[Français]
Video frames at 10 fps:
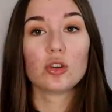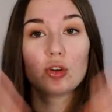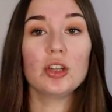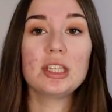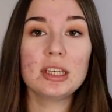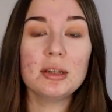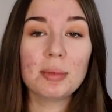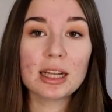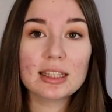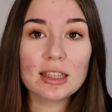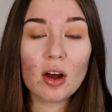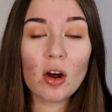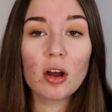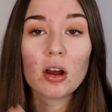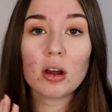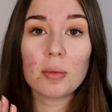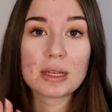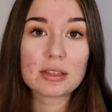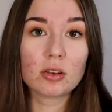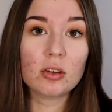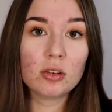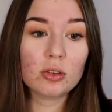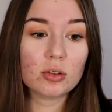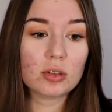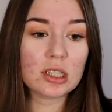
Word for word: Je le dis maintenant euh, parce que euh,